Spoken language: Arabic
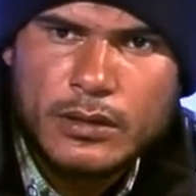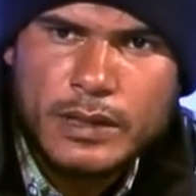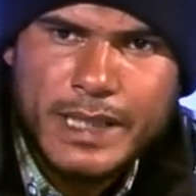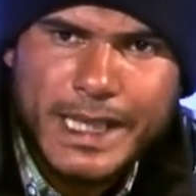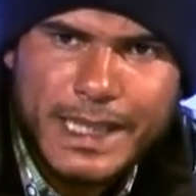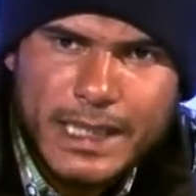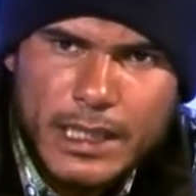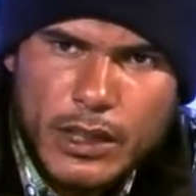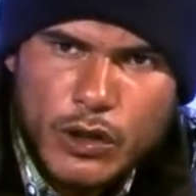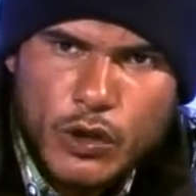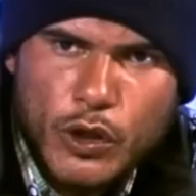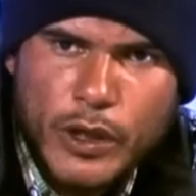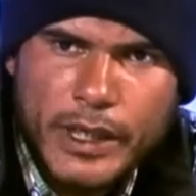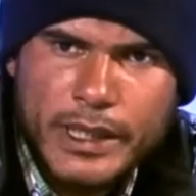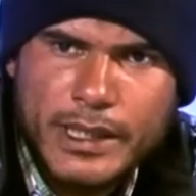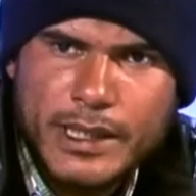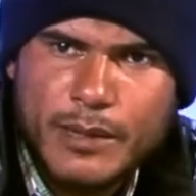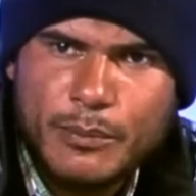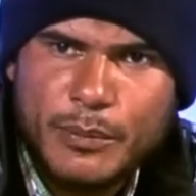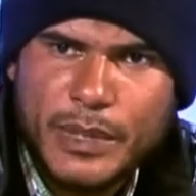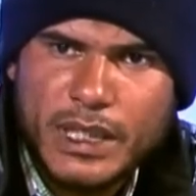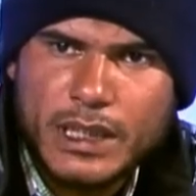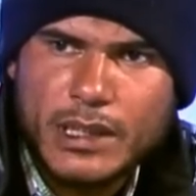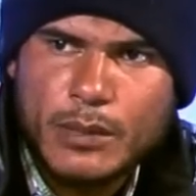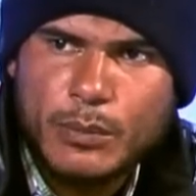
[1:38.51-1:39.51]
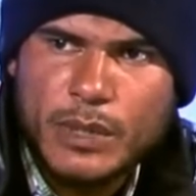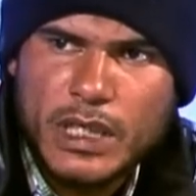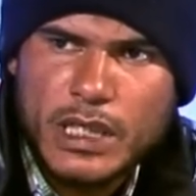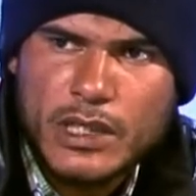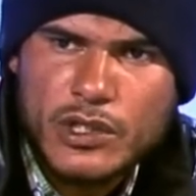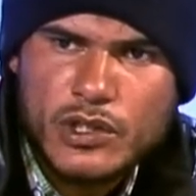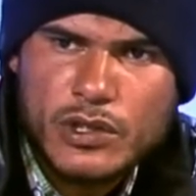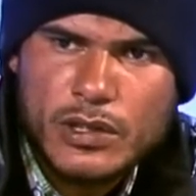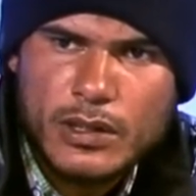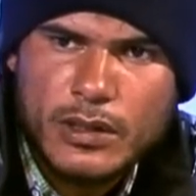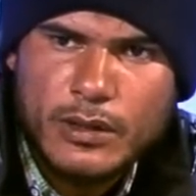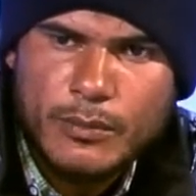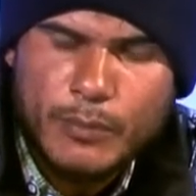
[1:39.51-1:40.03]
نرضى روحي اني نبات
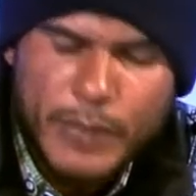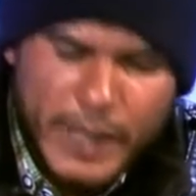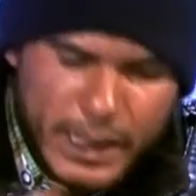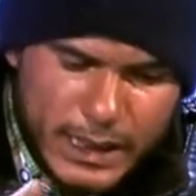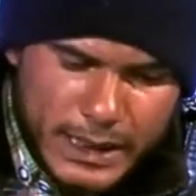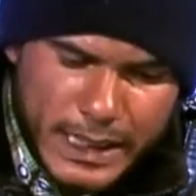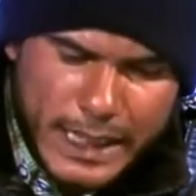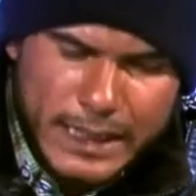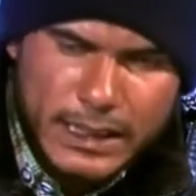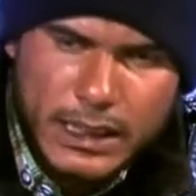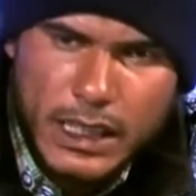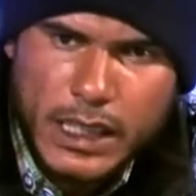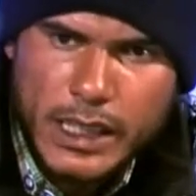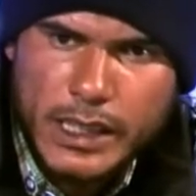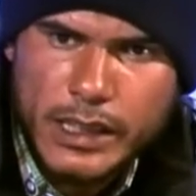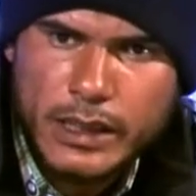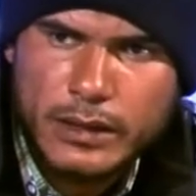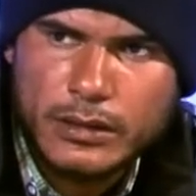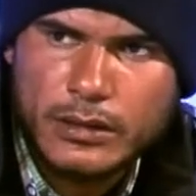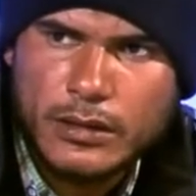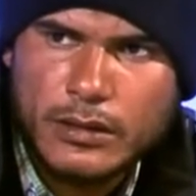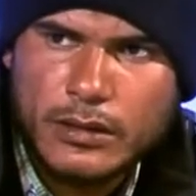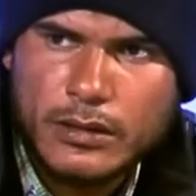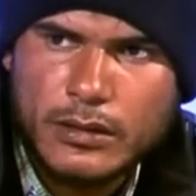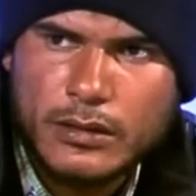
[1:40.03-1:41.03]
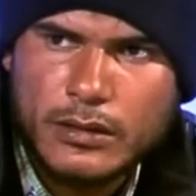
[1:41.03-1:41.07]
بليش نبات تحت الحيط